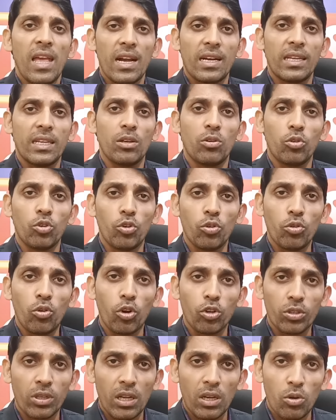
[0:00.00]
এখানে কোনো
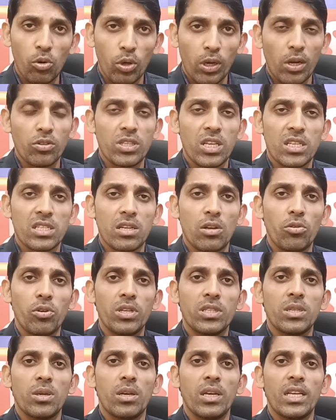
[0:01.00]
ঘটনা ঘটানোর চেষ্টা
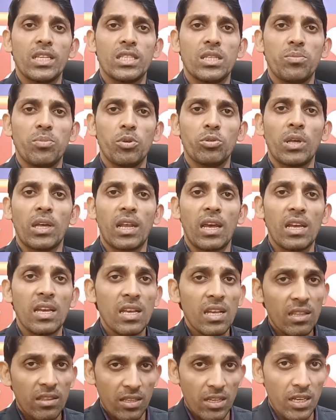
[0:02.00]
হয়েছে এসডিপিও দ্বারা
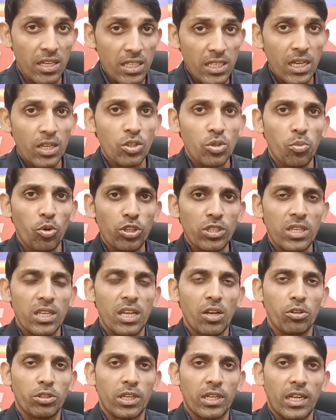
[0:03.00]
তিনি নিজে কিন্তু বলছেন
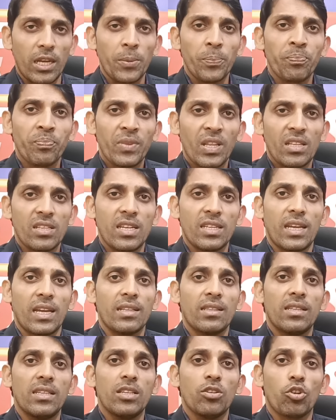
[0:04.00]
এই কথাটা যে এটাকে
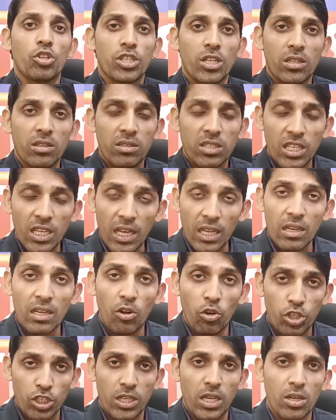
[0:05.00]
তিনি নস্বাত স্বীকার
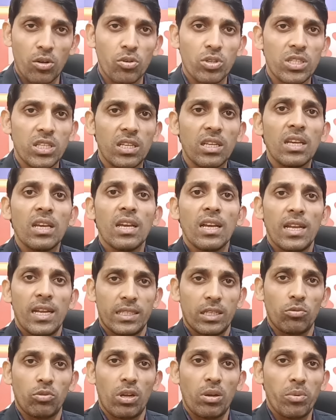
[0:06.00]
অস্বীকার করছেন
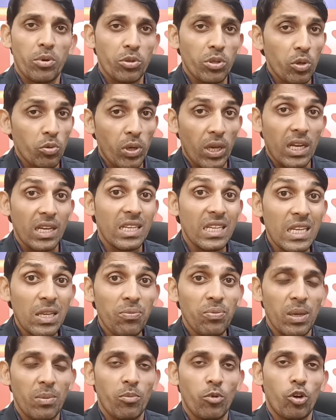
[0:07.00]
এটা ওনার বিরুদ্ধে ওনাকে
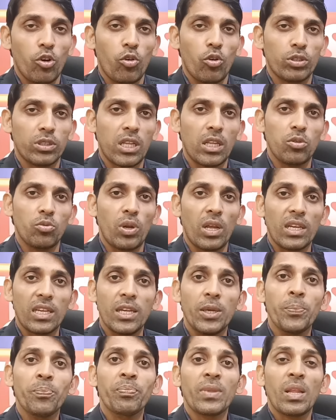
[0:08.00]
ডিফেম অর্থাৎ ওনাকে
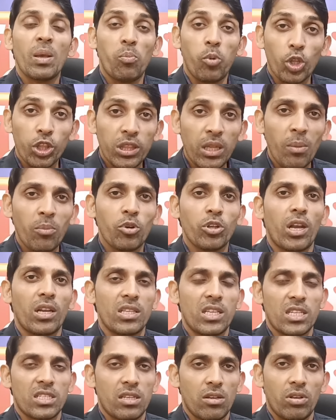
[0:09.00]
বদনাম করার
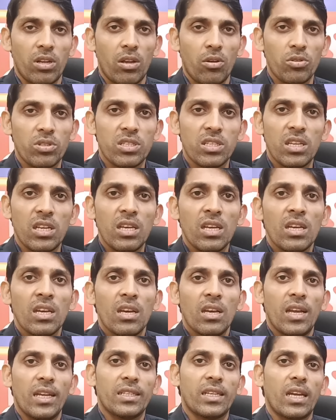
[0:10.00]
চেষ্টা করা হচ্ছে
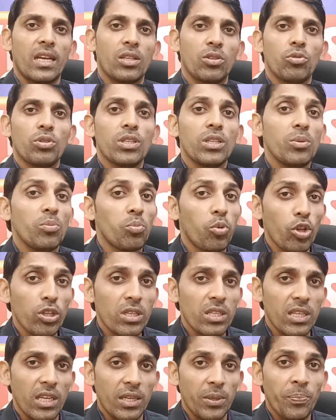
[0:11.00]
এটা কিন্তু তিনি
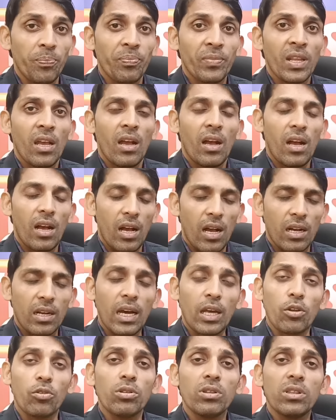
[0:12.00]
বলছেন কারণ